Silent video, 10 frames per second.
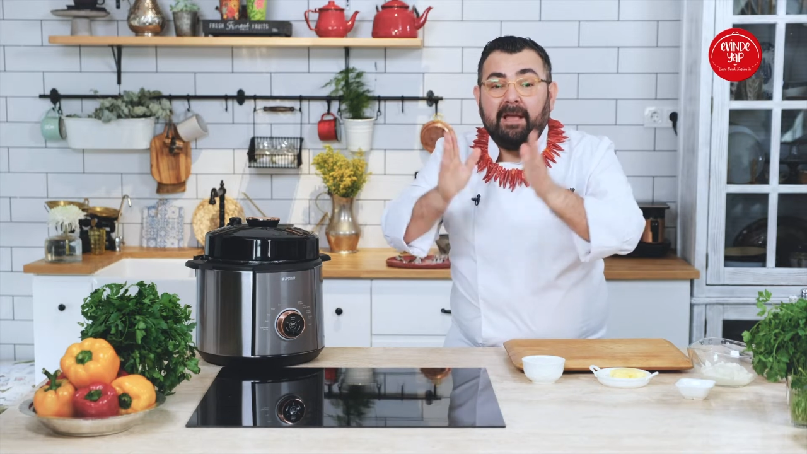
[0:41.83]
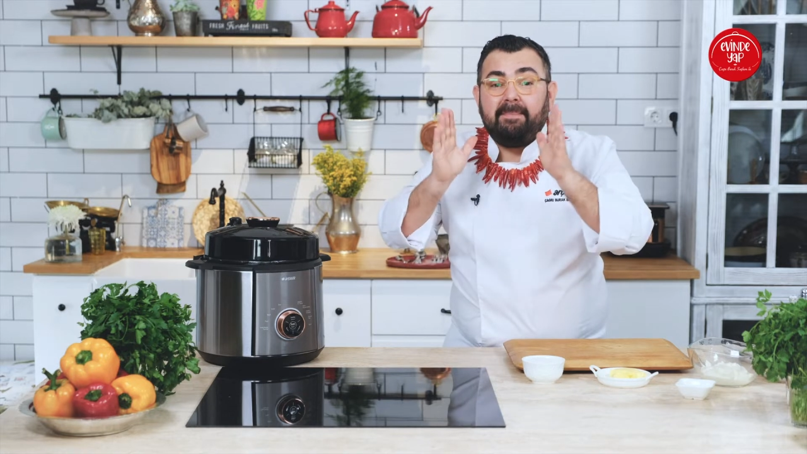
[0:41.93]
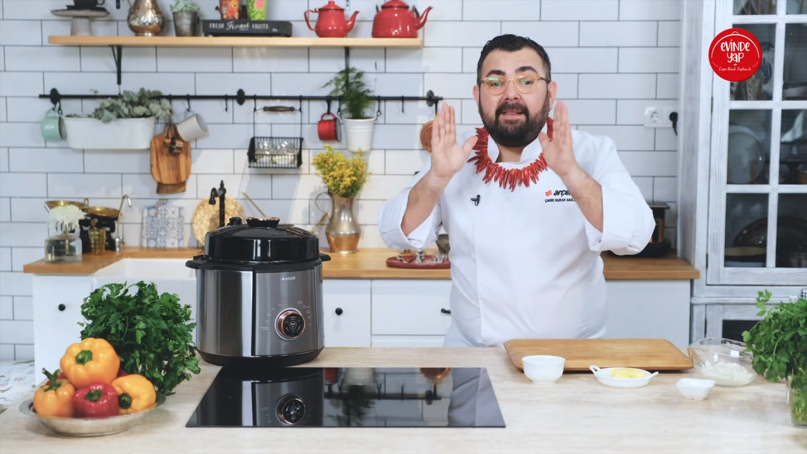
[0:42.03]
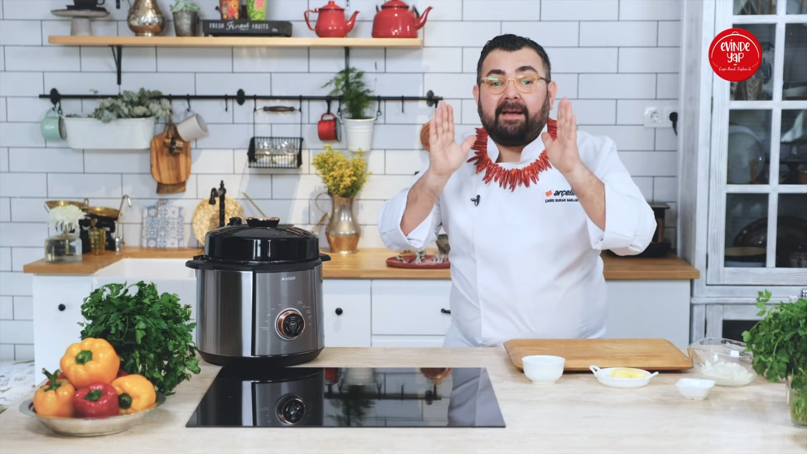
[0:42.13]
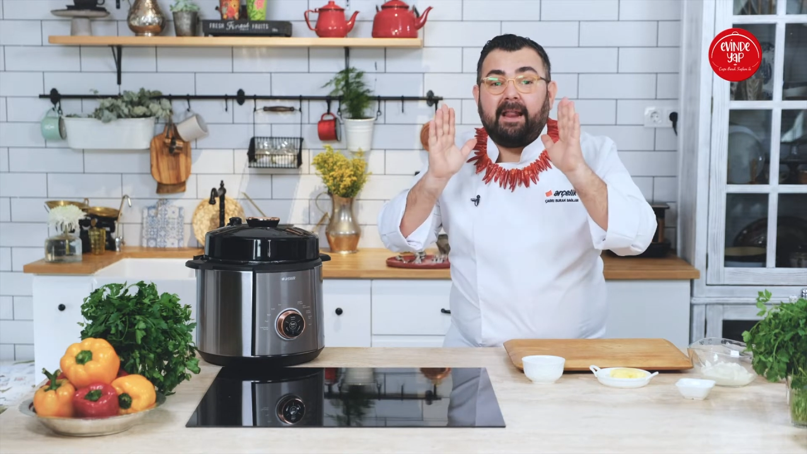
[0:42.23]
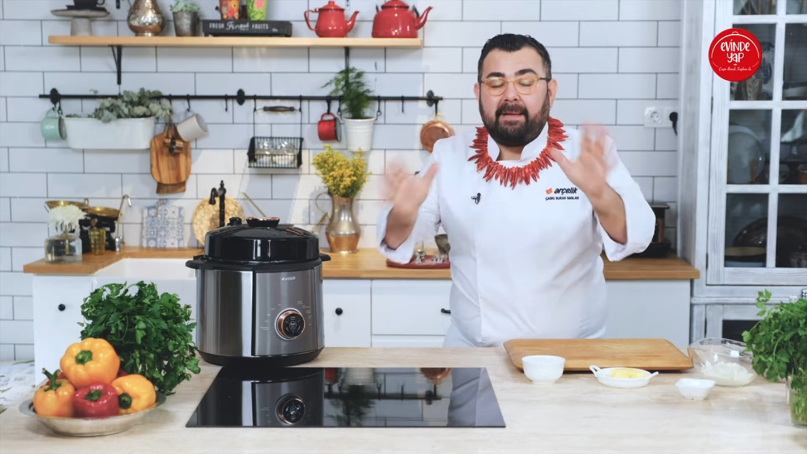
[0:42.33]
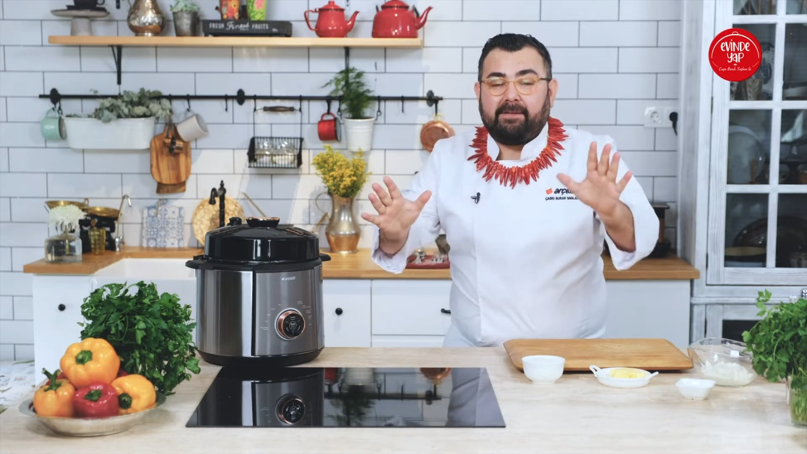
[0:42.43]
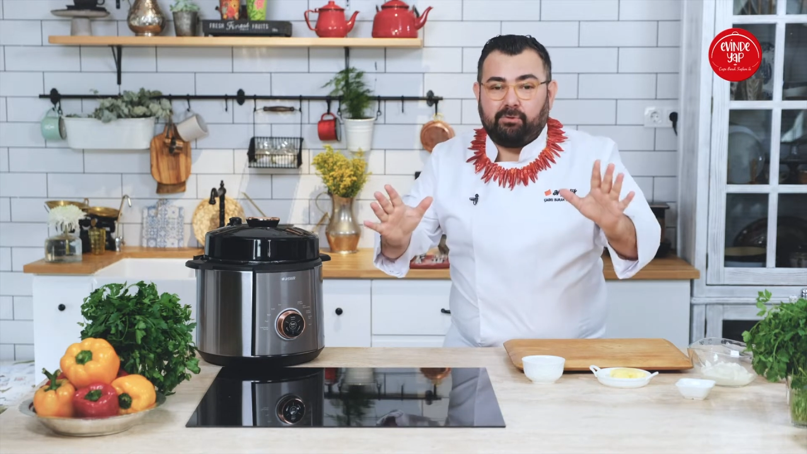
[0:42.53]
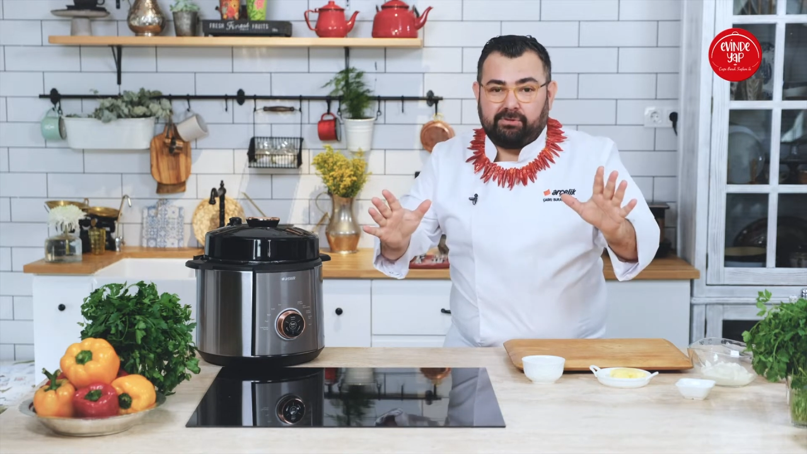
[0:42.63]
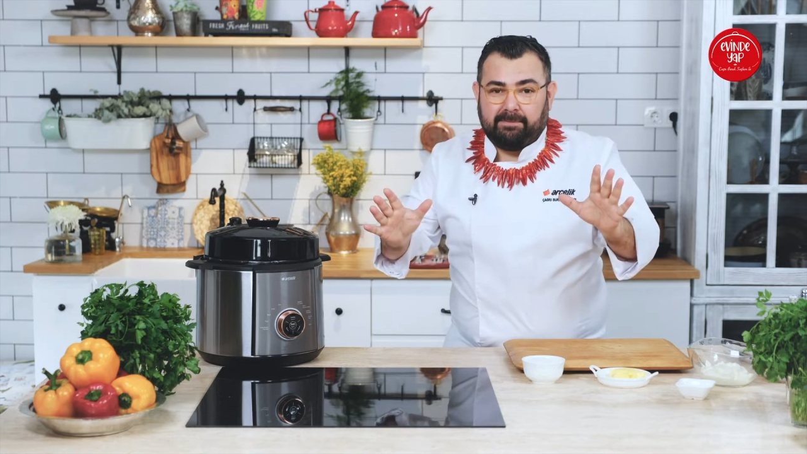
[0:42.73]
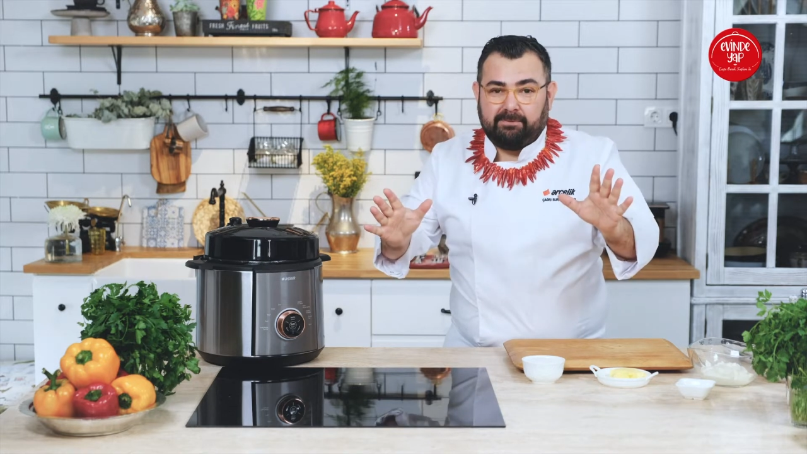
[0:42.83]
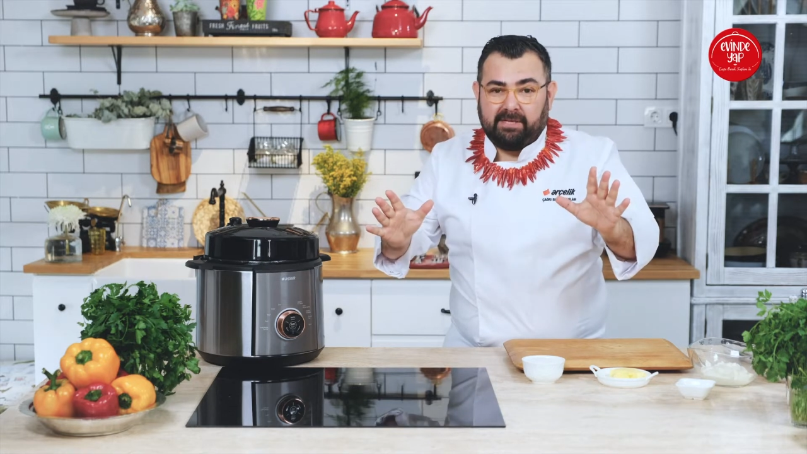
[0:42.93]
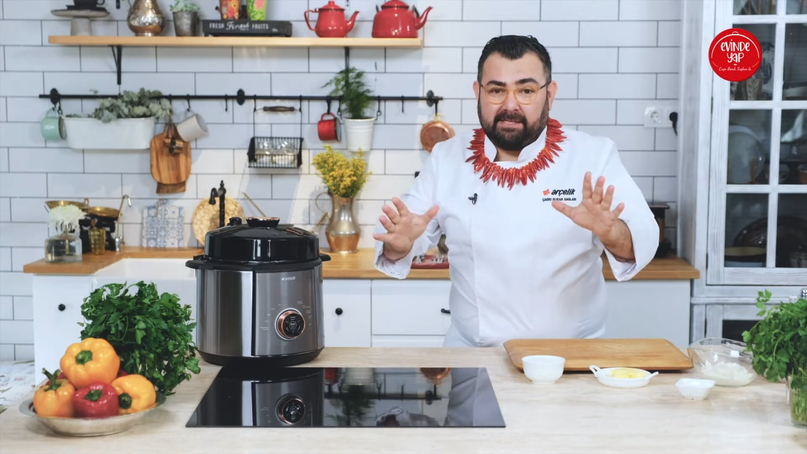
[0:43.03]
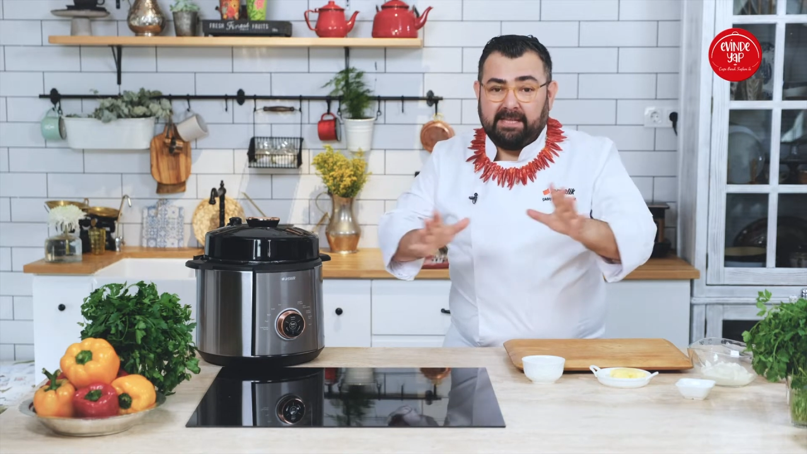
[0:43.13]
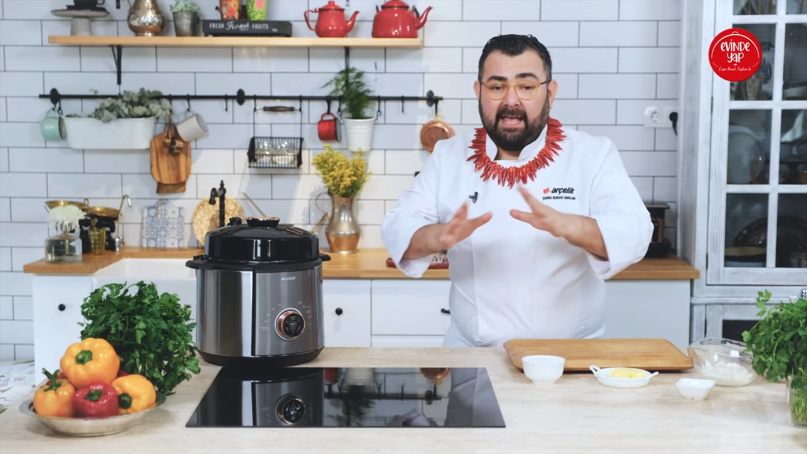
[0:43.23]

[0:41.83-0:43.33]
bir karamel sos yapacağız.